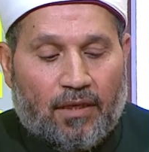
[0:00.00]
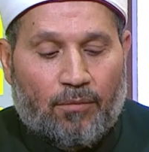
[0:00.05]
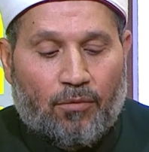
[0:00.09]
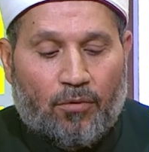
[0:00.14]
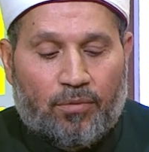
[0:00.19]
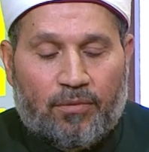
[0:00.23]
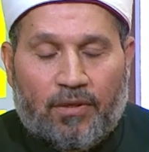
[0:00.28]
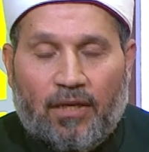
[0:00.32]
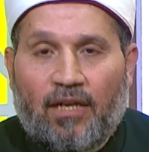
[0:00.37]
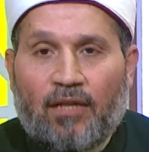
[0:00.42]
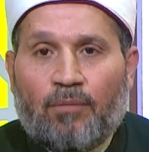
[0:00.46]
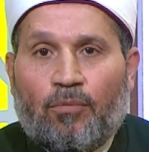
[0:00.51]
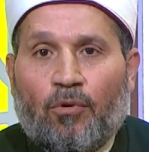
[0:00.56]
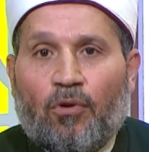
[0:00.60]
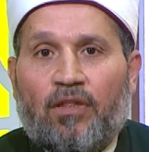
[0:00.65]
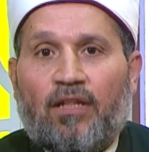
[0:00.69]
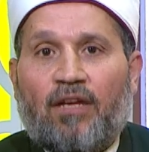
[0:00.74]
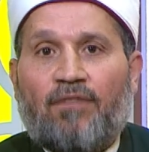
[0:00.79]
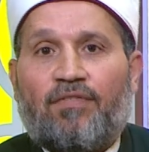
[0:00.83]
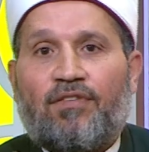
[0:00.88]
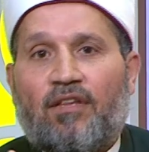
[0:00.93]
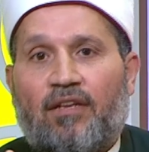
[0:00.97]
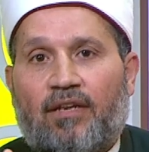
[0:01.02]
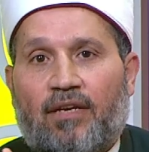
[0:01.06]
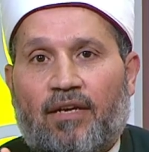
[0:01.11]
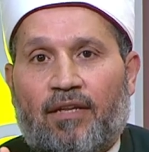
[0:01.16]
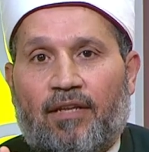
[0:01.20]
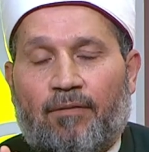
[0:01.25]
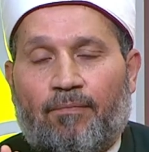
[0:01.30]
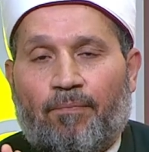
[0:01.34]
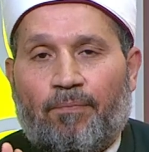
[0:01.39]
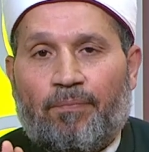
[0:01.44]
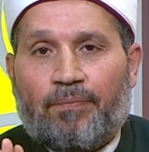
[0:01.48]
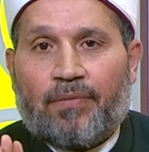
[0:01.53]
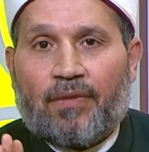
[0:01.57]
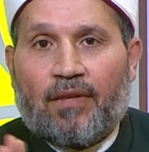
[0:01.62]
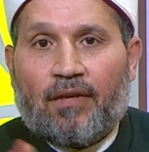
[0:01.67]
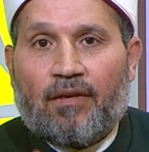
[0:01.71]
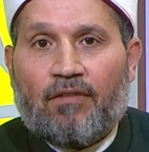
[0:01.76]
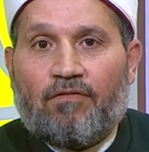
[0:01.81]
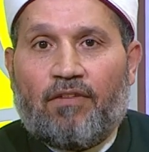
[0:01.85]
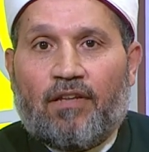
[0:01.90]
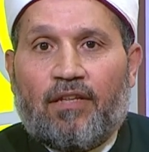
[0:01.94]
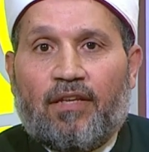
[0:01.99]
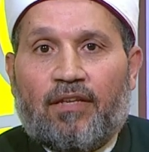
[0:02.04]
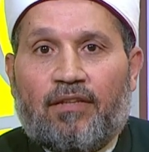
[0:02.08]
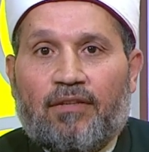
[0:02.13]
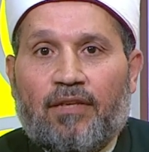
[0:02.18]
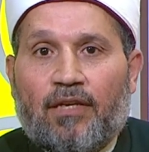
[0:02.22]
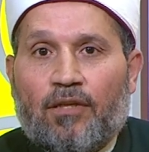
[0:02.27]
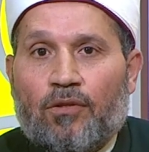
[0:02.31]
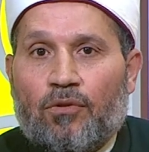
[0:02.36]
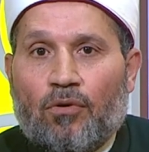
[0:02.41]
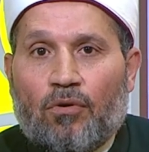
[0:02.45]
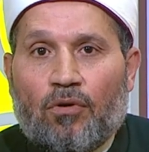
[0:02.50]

طب وبتاع البول نفس الكلام فالاثنين